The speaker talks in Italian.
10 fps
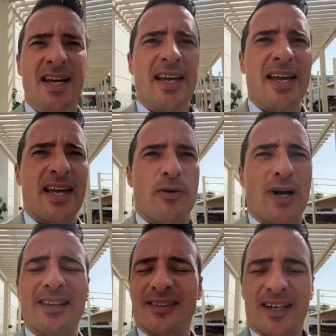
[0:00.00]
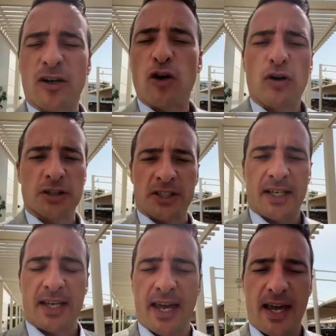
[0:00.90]
e un'altra cosa
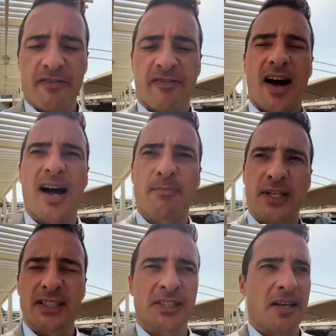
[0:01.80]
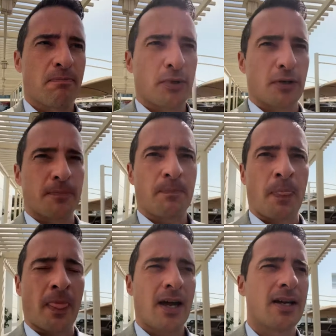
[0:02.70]
che fa per esempio
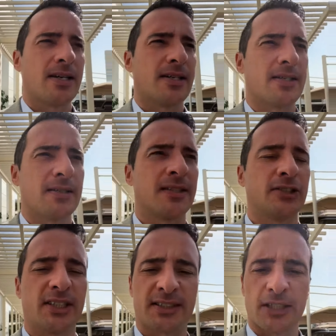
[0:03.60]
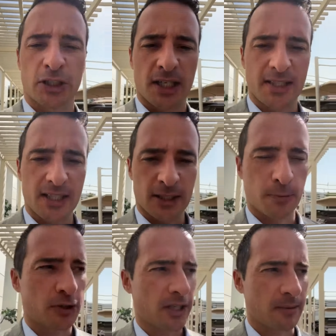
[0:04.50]
eh, gestisce le
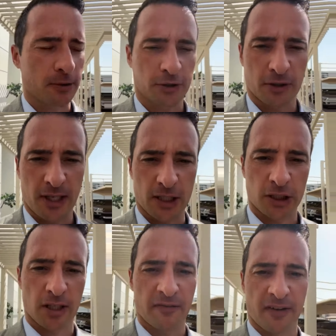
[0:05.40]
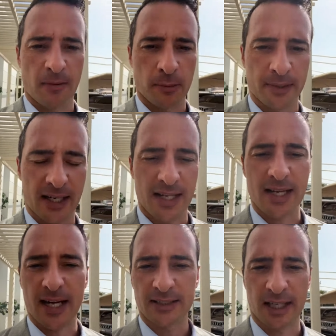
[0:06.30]
dispute che possono nascere fra proprietari di
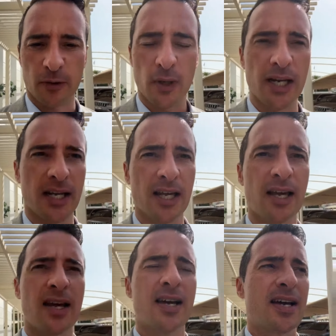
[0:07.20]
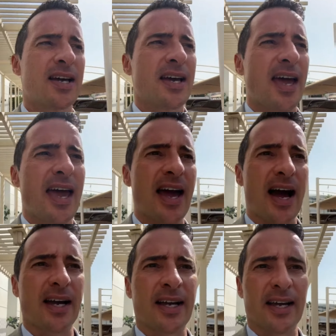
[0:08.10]
casa e inquilini e
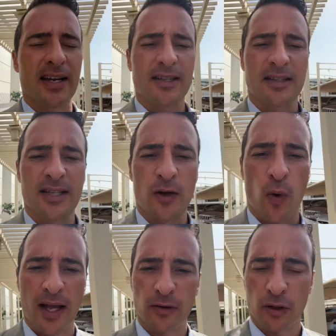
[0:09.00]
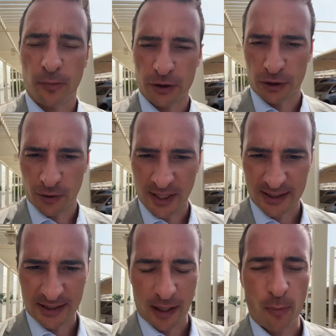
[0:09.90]
anche di quanto possono
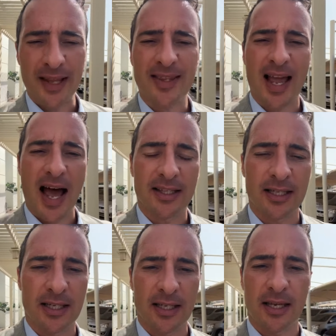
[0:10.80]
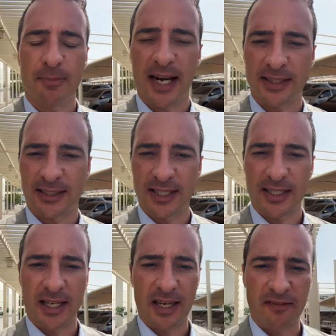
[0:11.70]
essere aumentati i prezzi
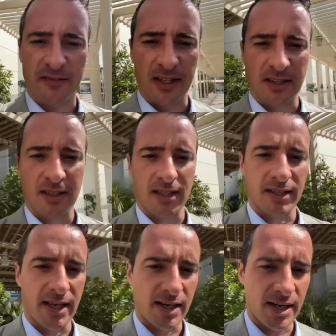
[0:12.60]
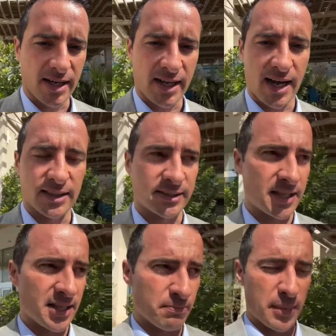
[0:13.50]
degli affitti delle case
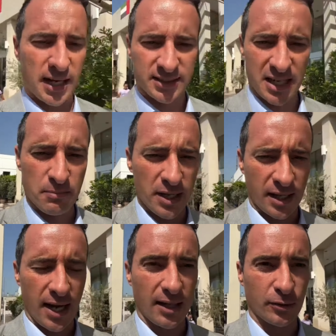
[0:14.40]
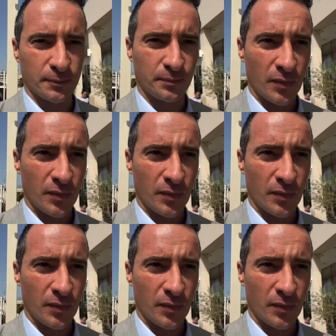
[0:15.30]
in base al mercato.